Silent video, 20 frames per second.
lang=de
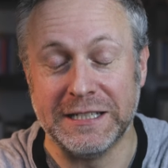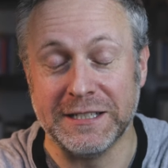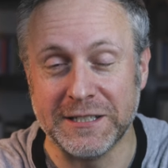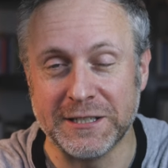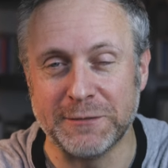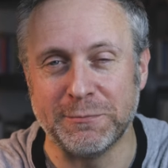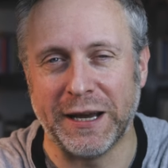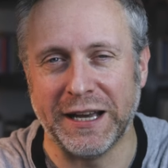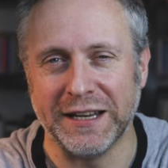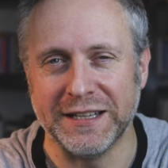Das
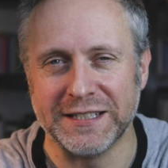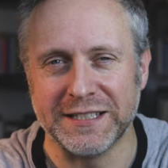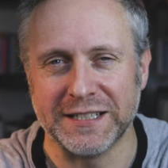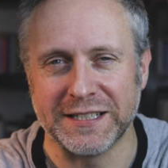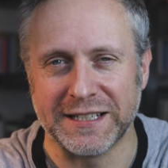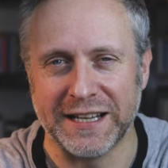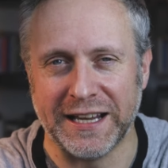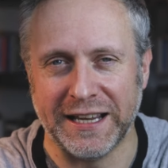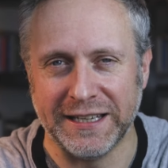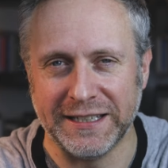ist beides
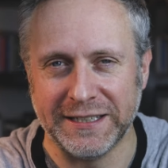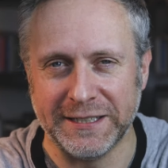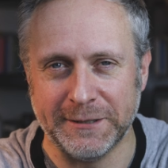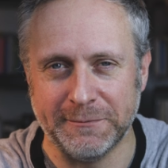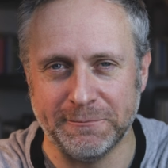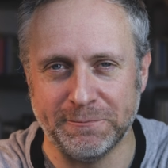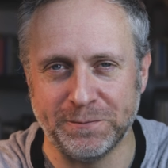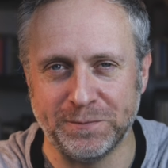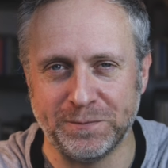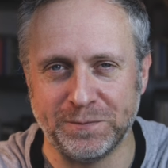das Gleiche.
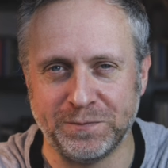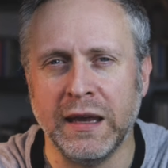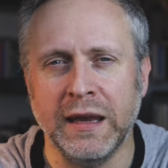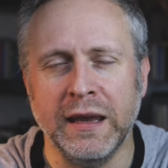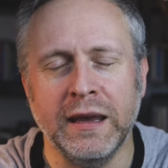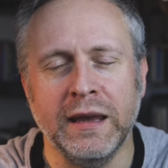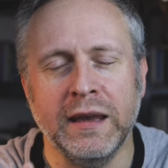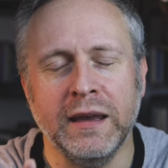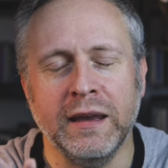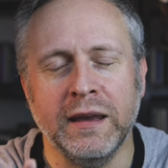
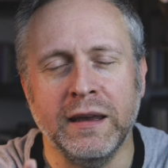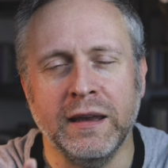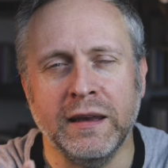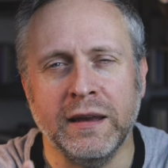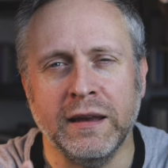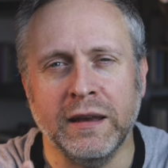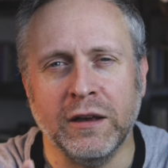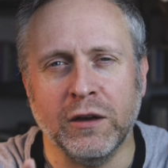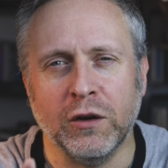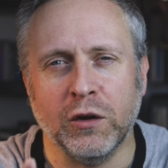
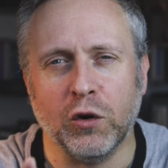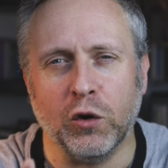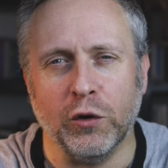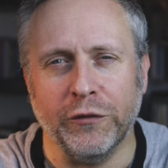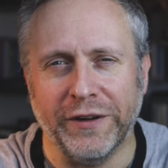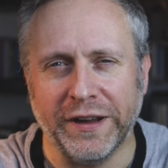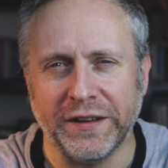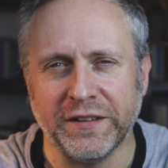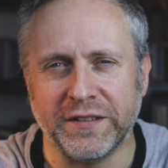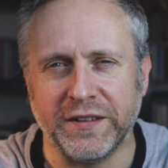
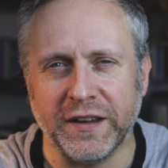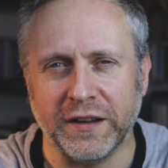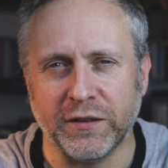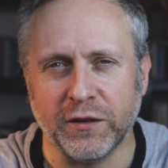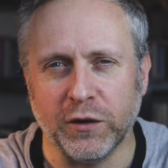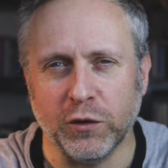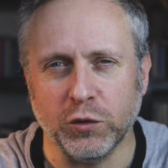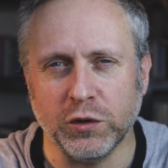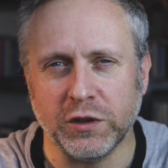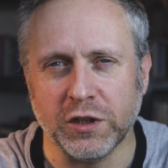Und was ist jetzt
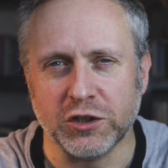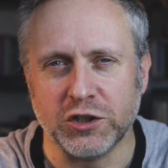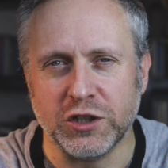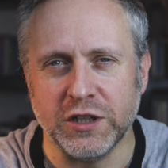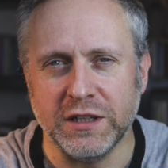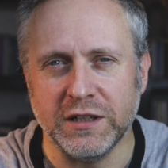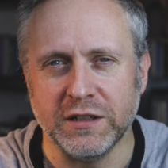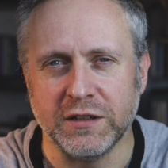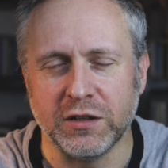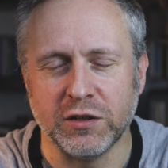der
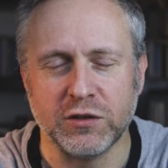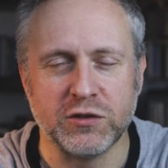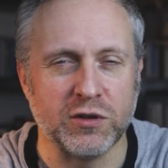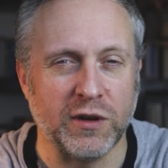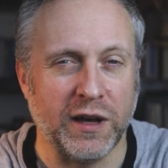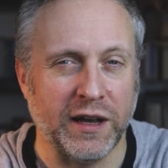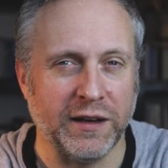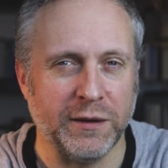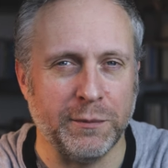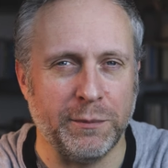Unterschied zu
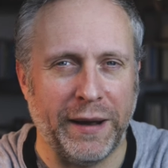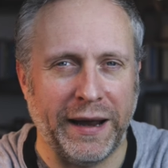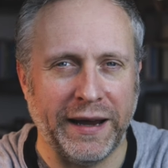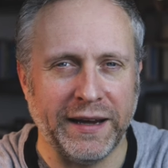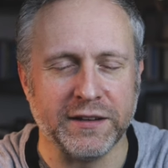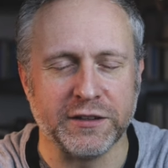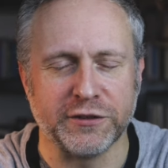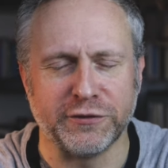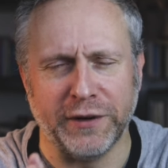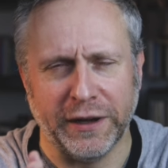einem
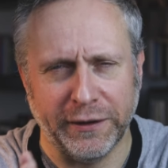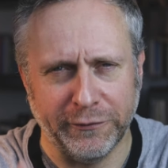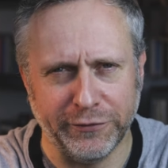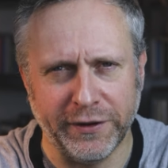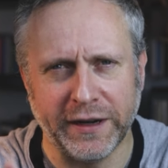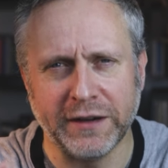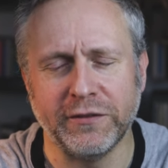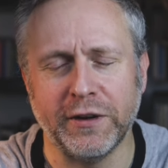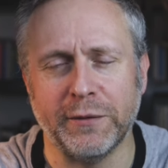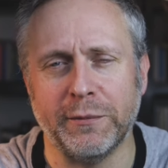Bias Frame?
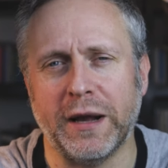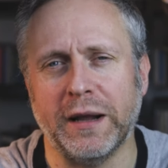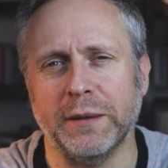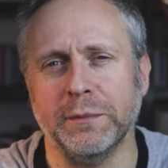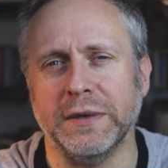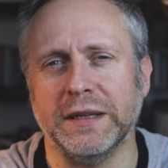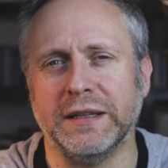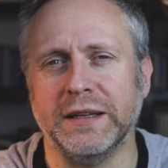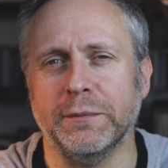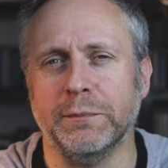Fangen wir mal
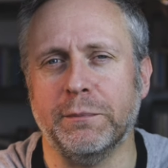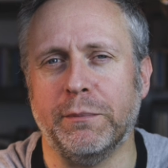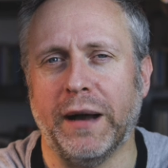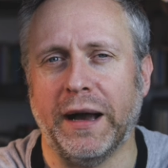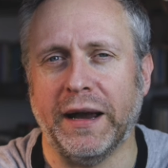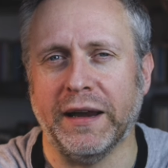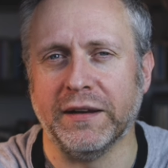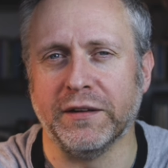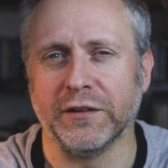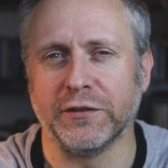mit dem
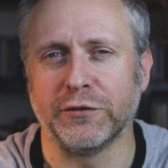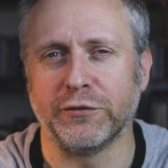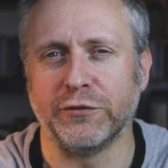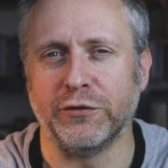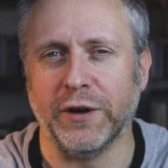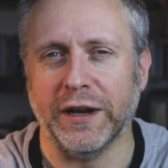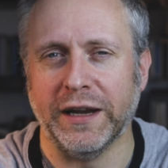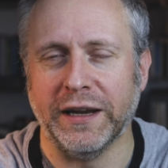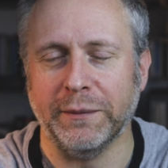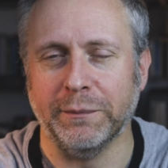Bias
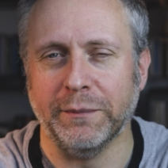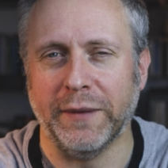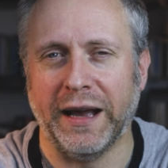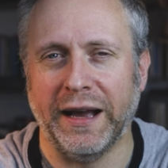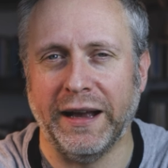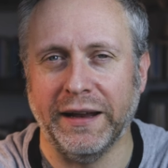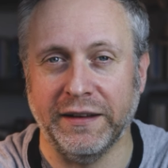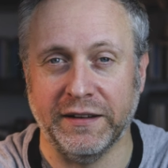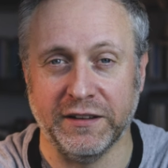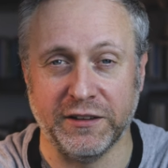Frame
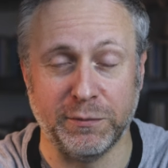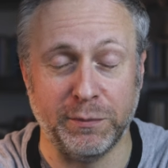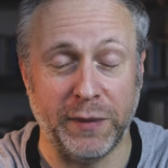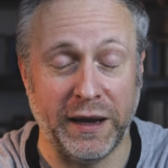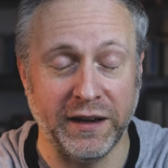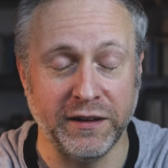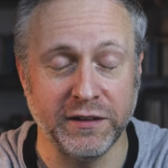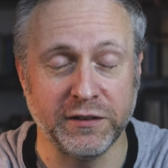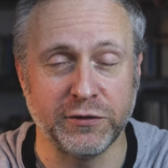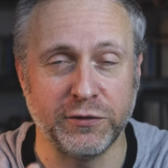an. Das
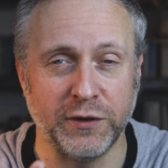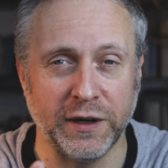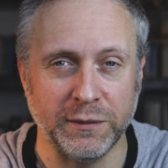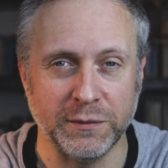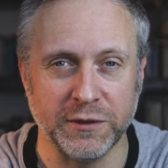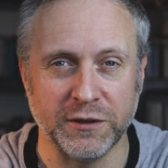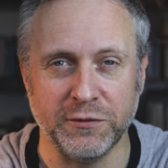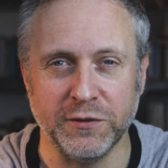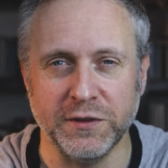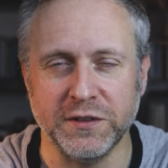Bias
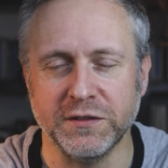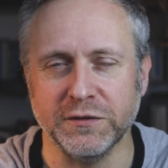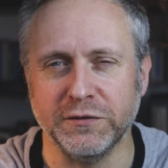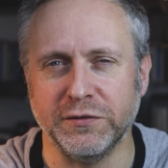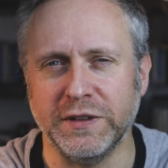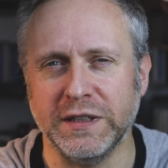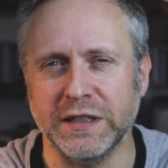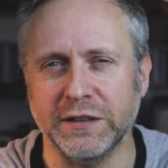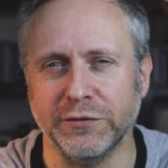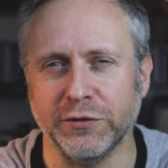Frame, das wissen
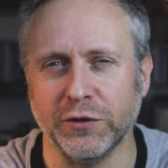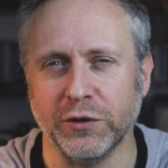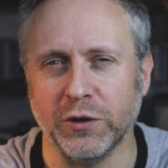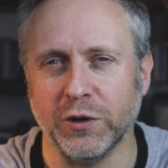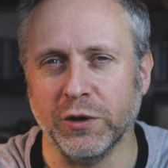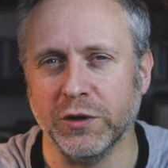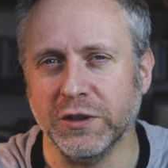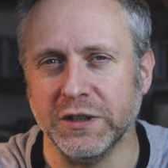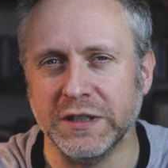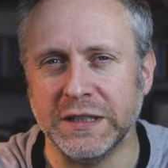viele von
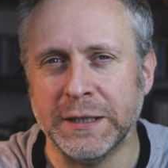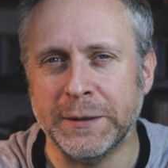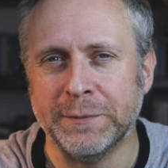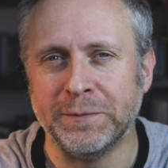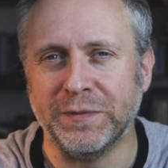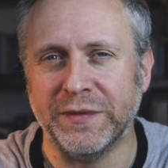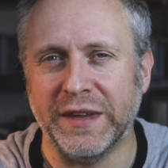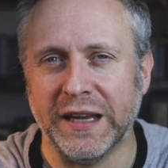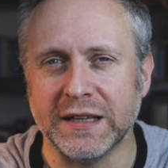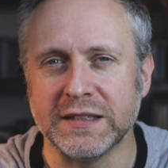euch,
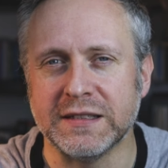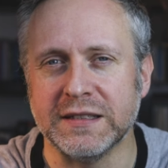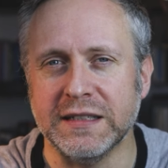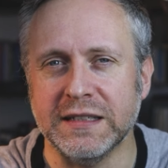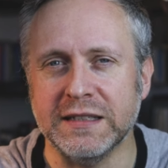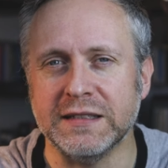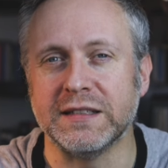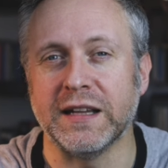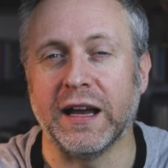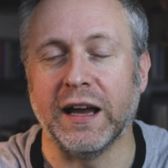das
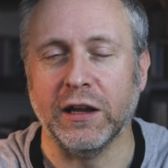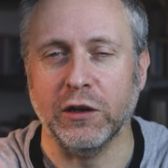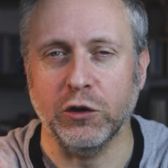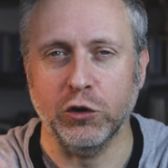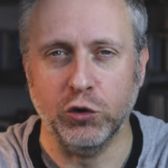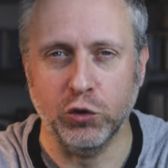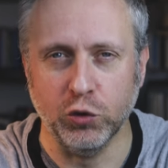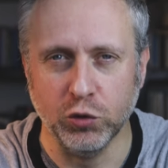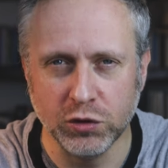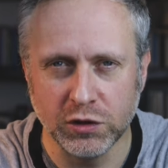ist
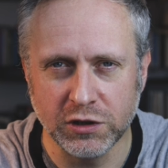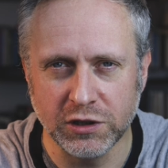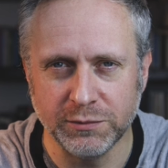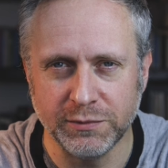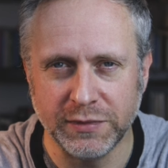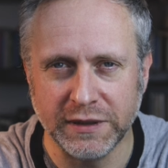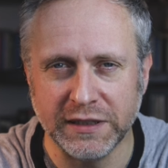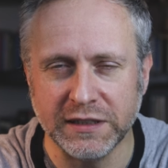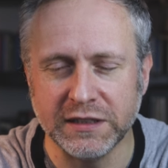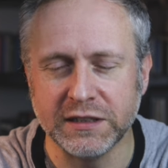ein
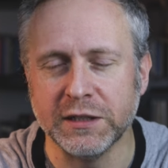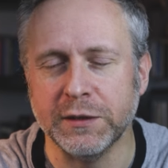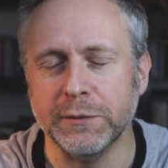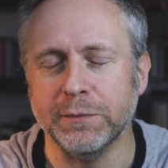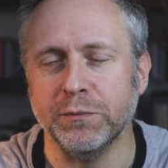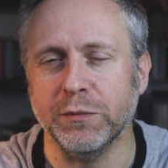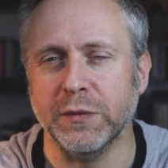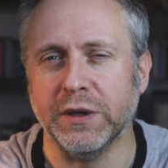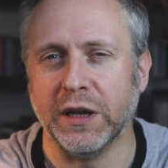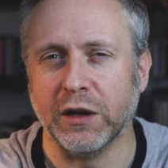Dunkelbild,
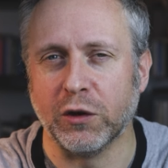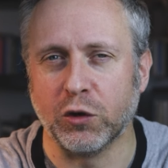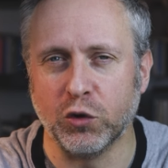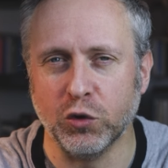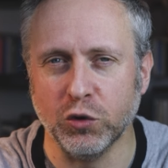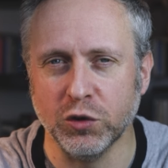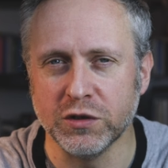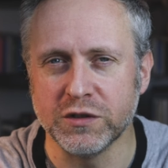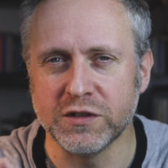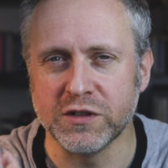mit der
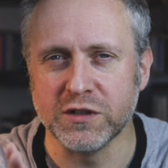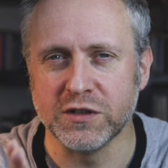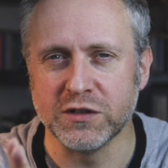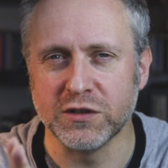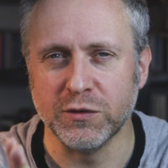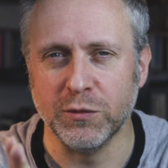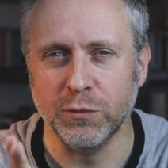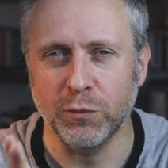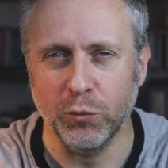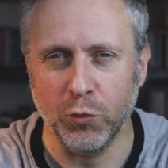
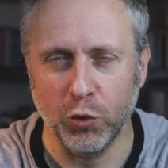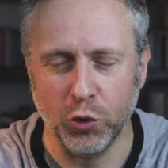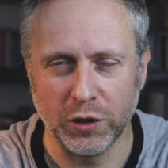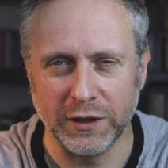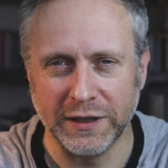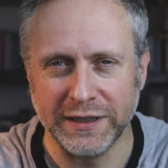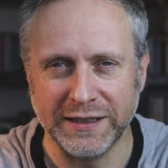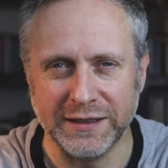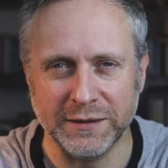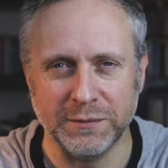
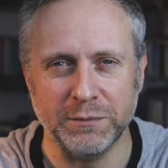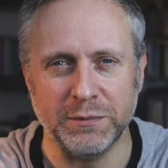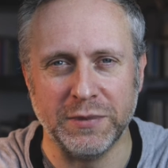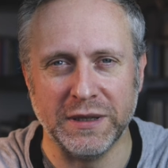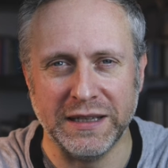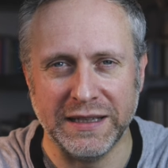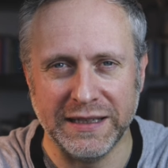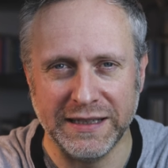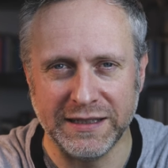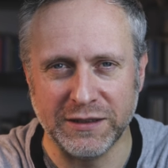kürzestmöglichen
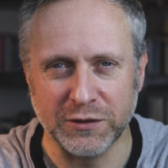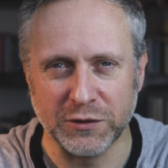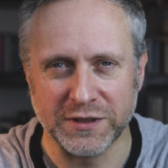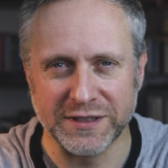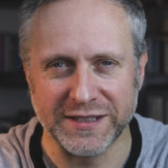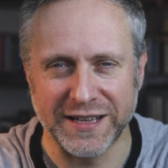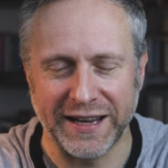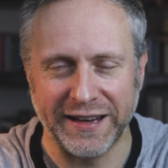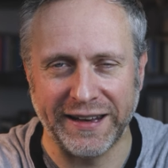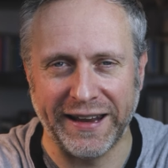
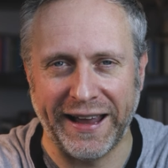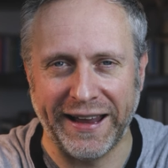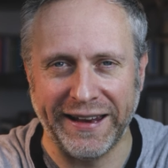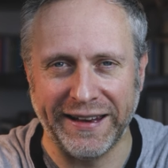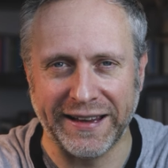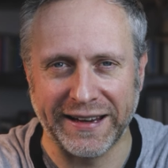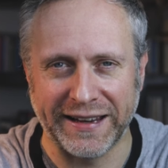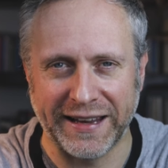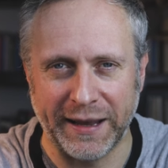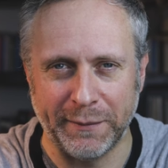Belichtungszeit
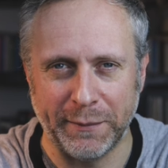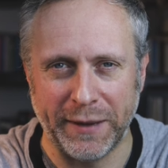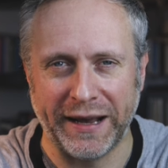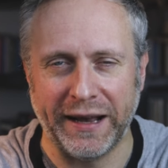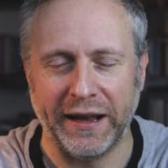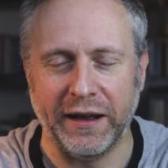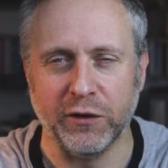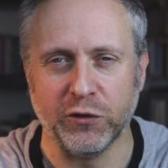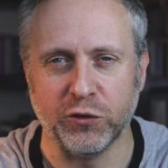einer Kamera.